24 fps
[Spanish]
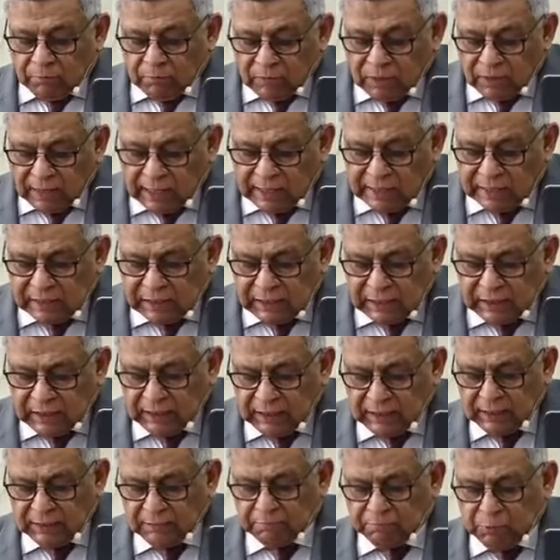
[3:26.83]

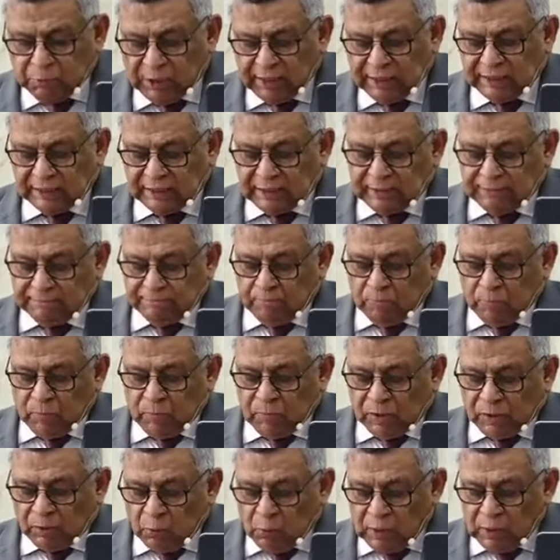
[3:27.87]
Así pues,
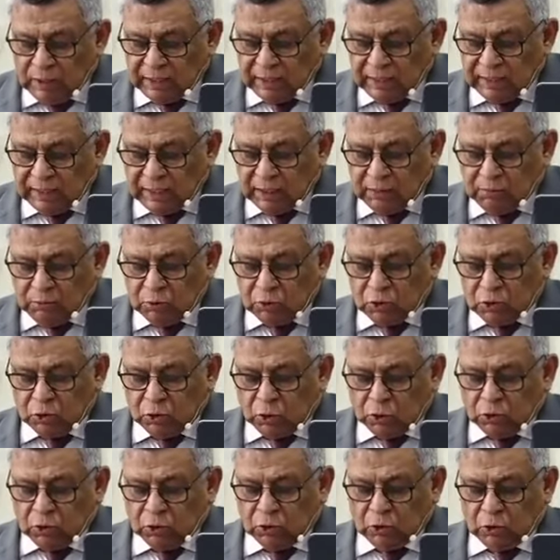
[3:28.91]
cualquiera de
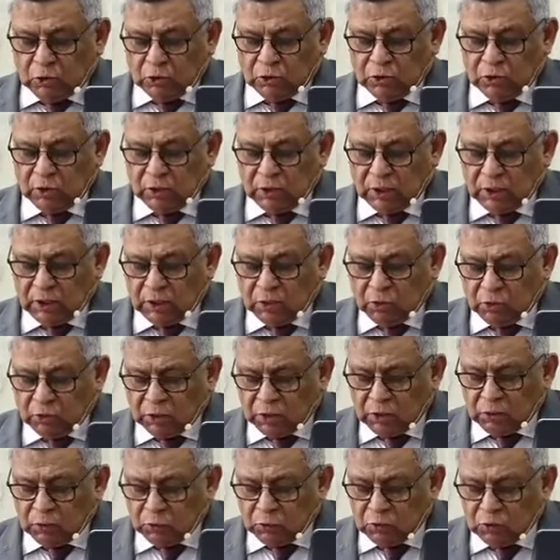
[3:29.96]
vosotros que no
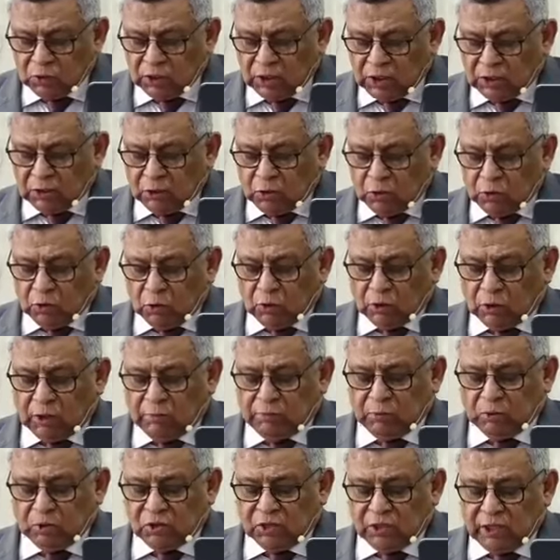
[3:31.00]
renuncia a todo lo que
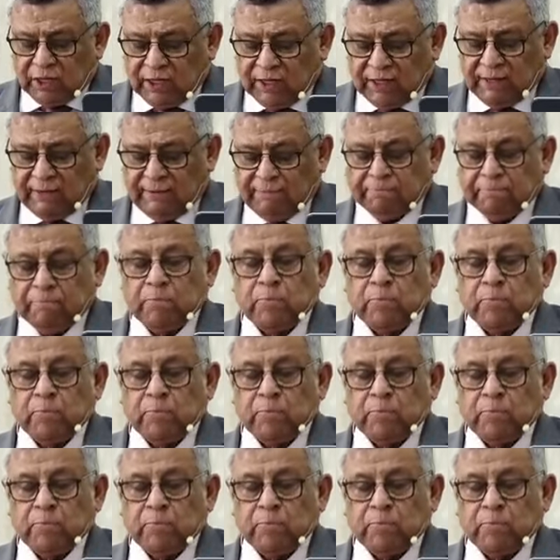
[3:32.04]
posee,